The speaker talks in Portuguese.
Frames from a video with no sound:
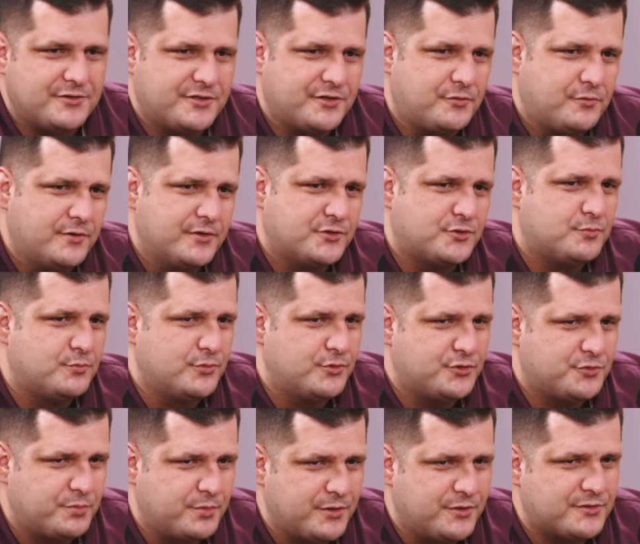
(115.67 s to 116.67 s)
Já conheço muito
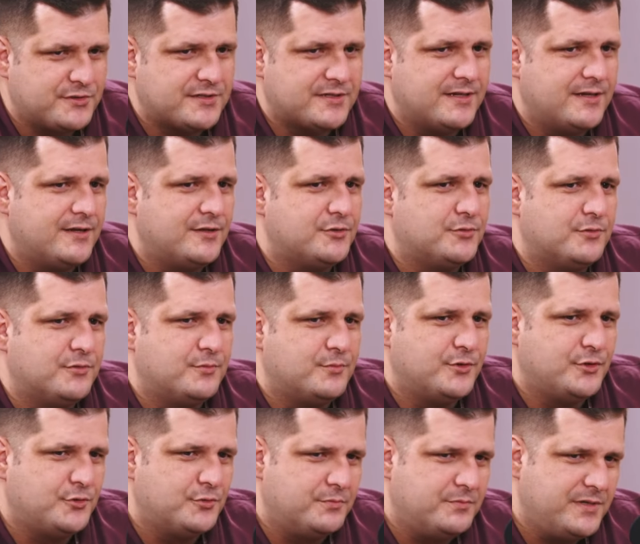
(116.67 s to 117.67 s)
Espírito Santo,
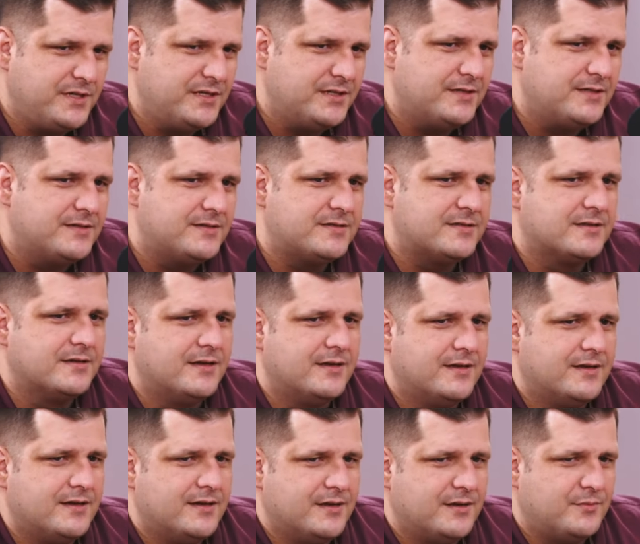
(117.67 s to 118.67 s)
muito Minas,
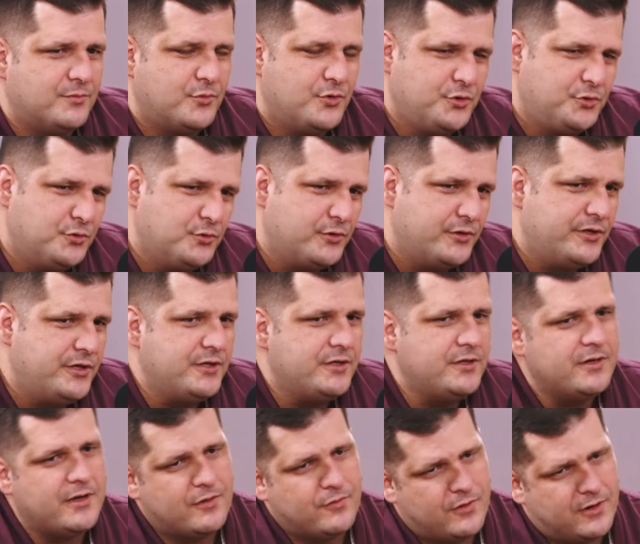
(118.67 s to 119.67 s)
muito
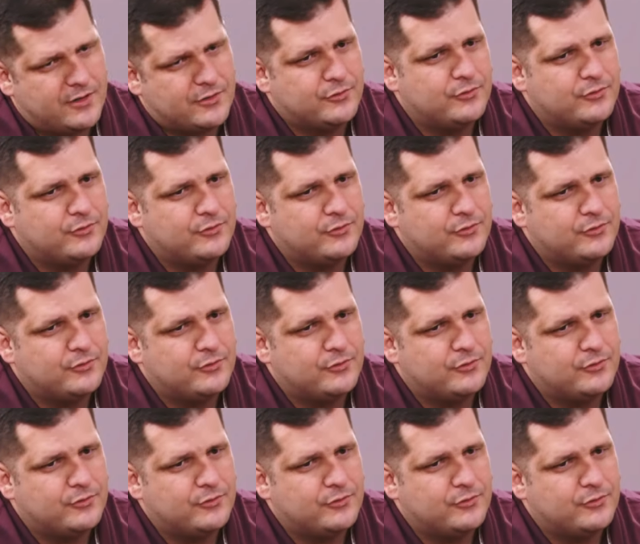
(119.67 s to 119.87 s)
Rio, agora eu